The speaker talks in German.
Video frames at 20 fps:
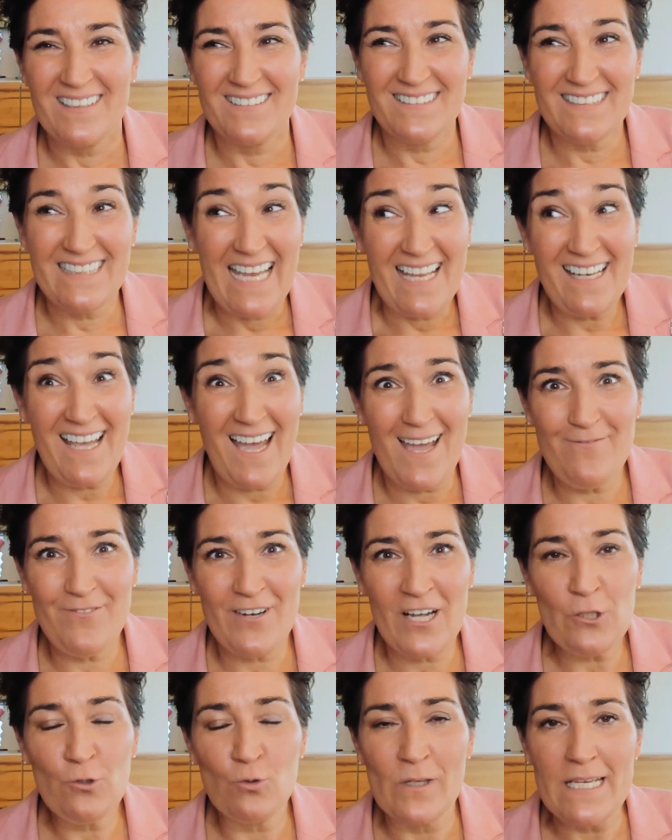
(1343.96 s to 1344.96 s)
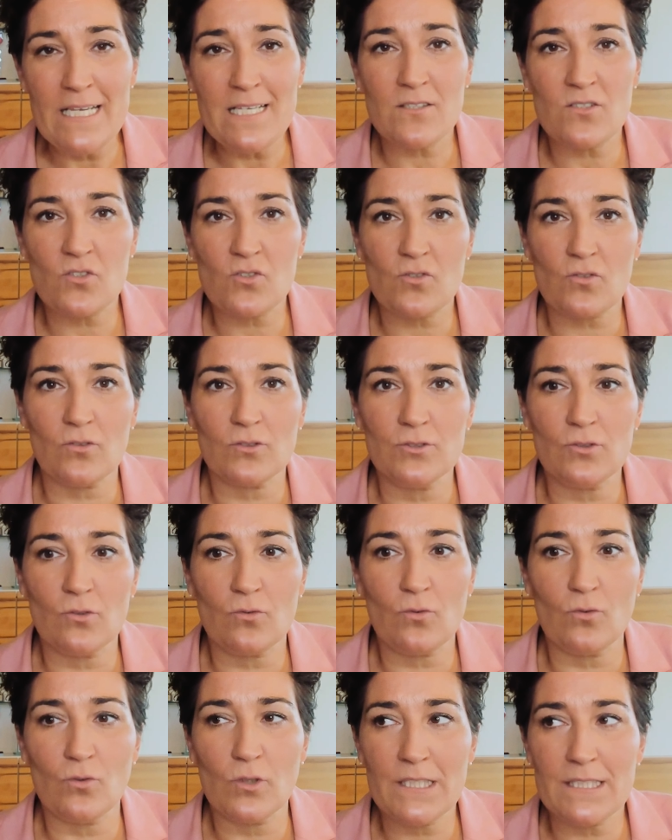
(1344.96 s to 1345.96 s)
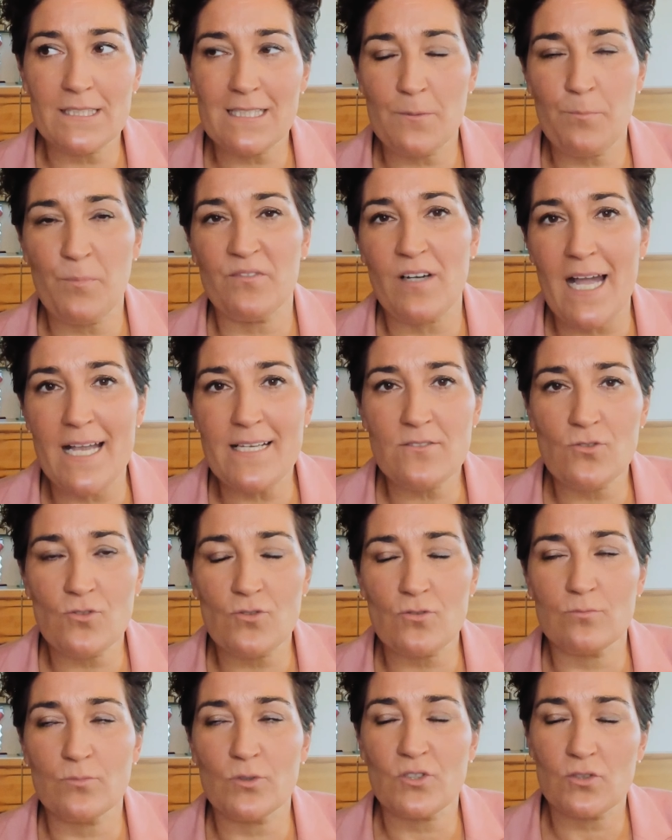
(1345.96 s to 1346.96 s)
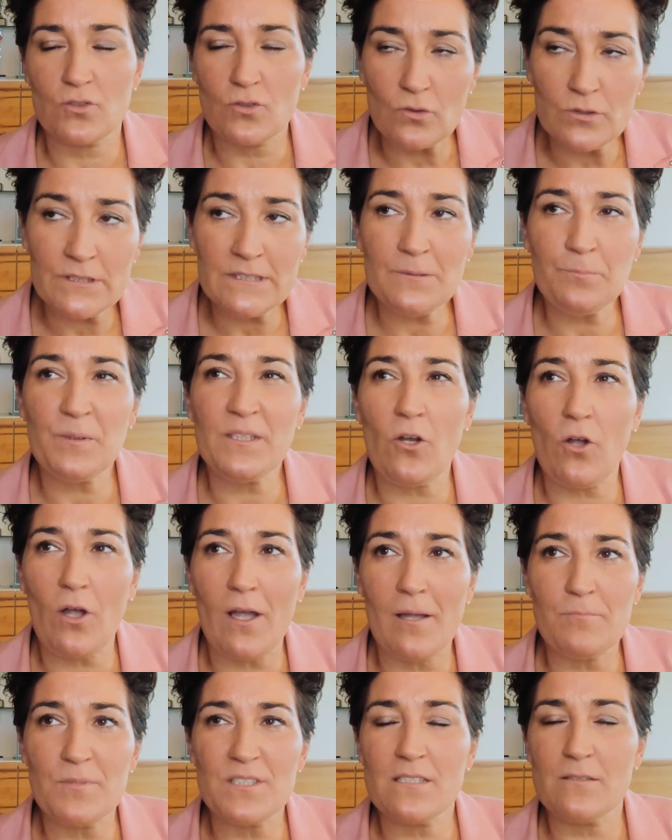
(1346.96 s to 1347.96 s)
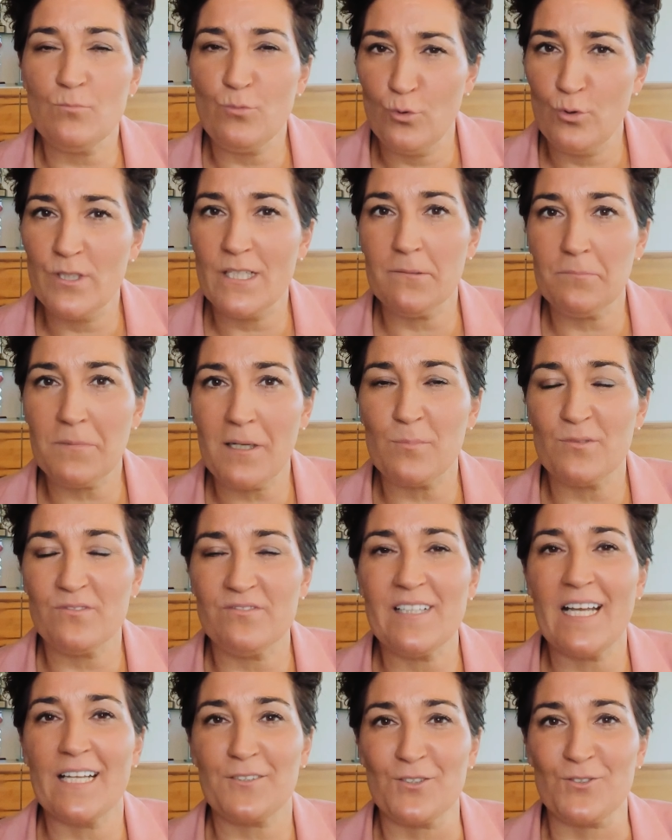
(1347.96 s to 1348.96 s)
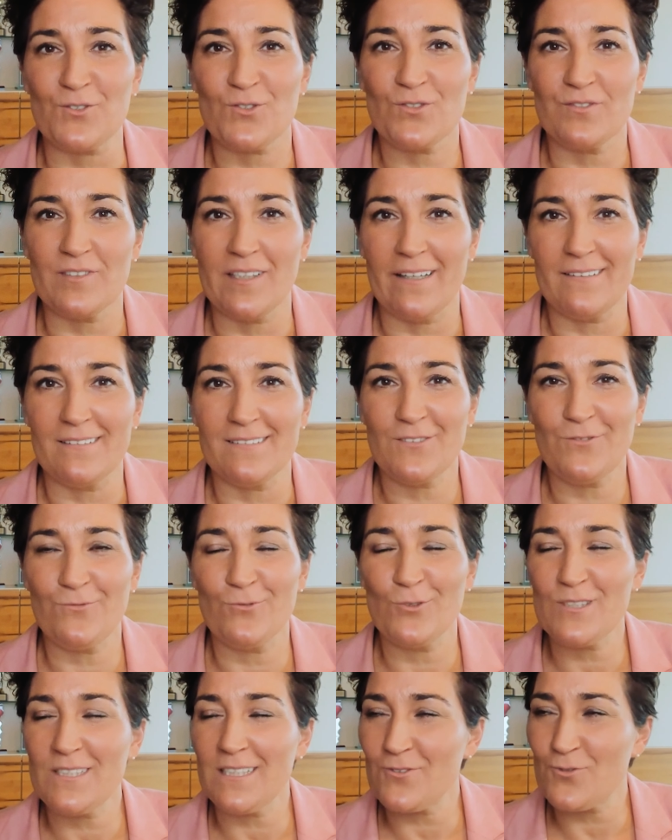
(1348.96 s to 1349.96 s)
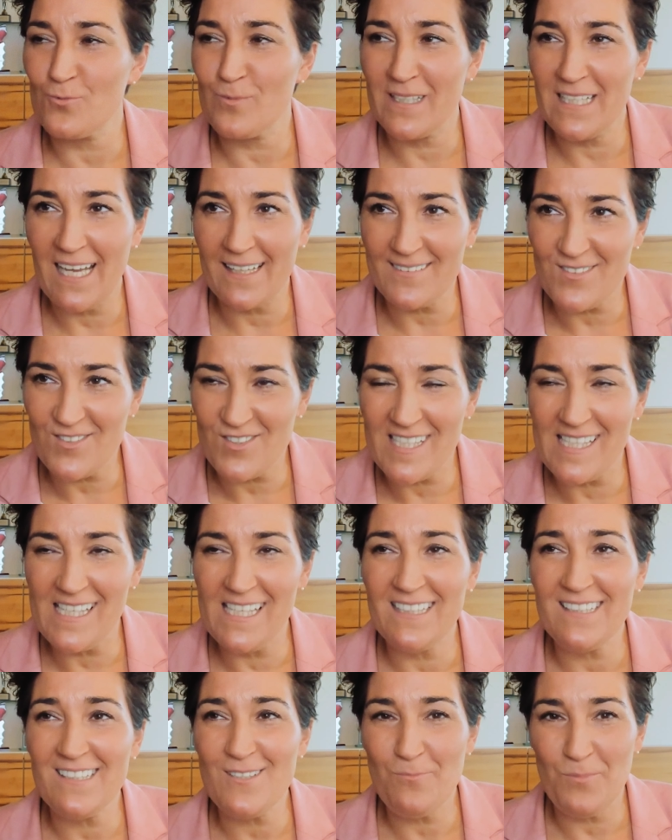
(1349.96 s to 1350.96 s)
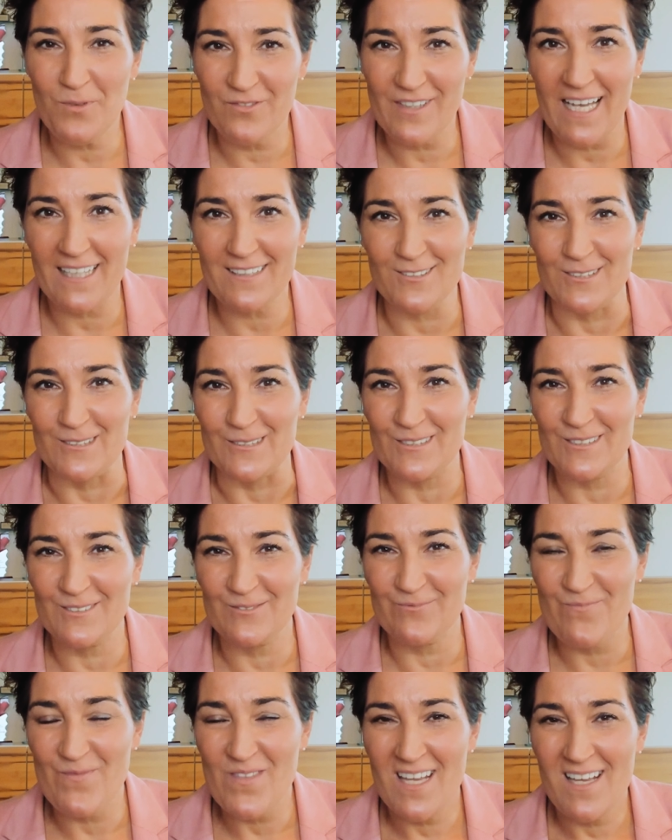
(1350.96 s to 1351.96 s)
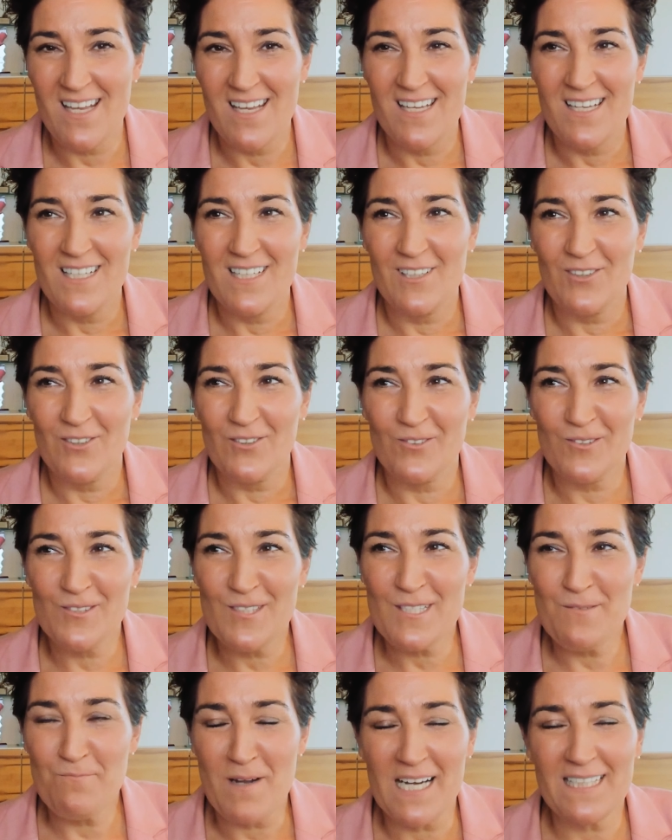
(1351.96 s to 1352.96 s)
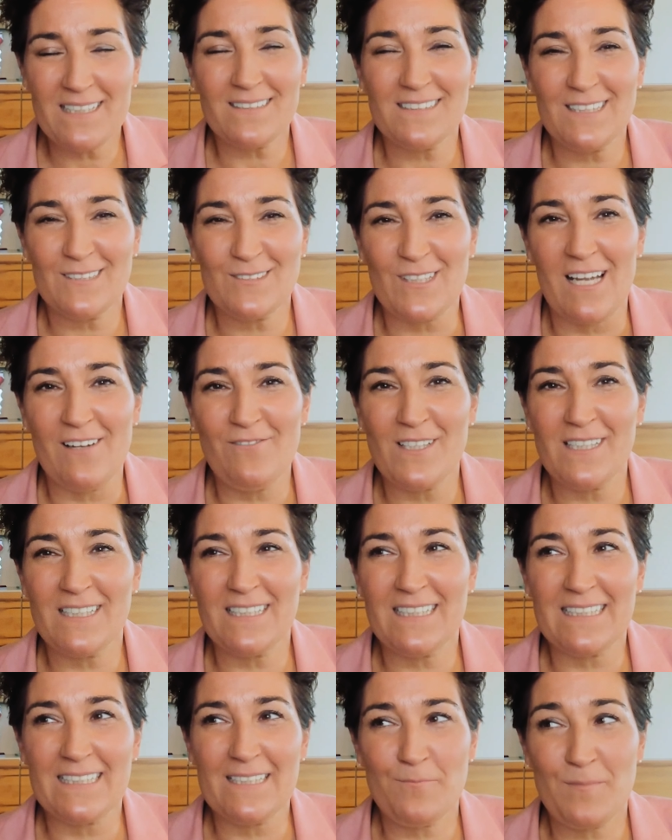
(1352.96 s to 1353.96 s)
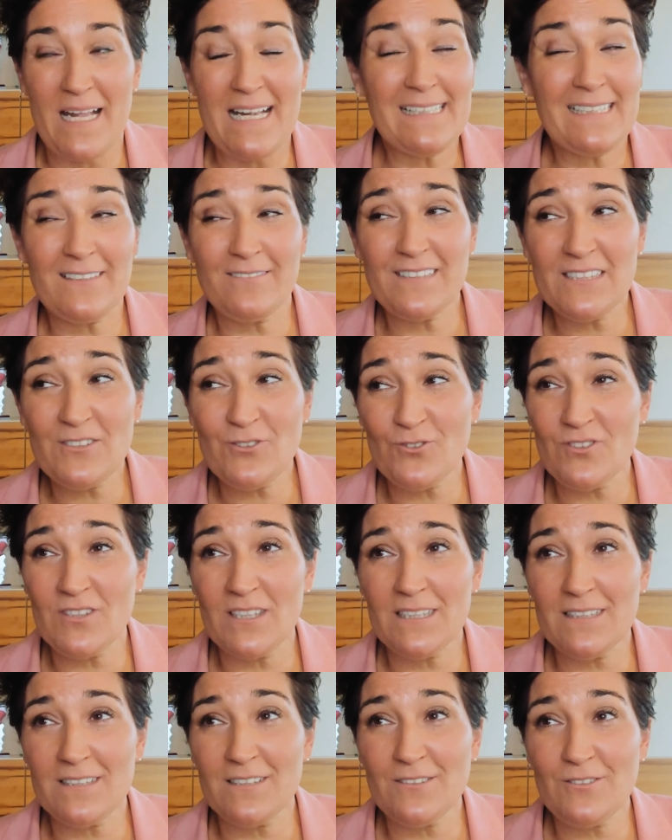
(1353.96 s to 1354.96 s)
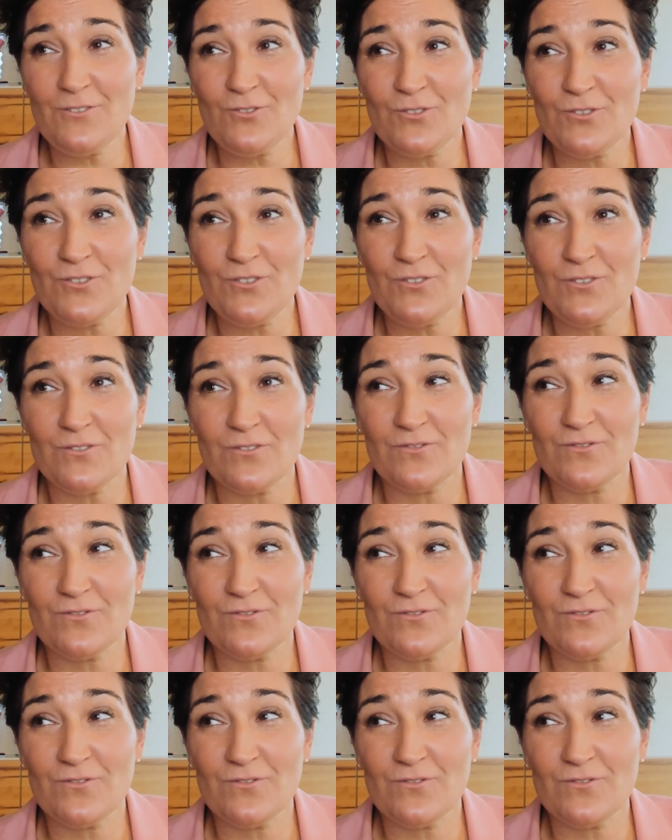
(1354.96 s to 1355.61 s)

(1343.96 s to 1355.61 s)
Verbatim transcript: gerne einfach nur ist und mhm. ohne sich beweisen zu müssen. Und ich bin auch ein bisschen müde, immer bewertet zu werden. Ich wurde mhm. jetzt über Jahrzehnte bewertet. Mhm. Und ich mag es jetzt einfach im LKW zu sitzen und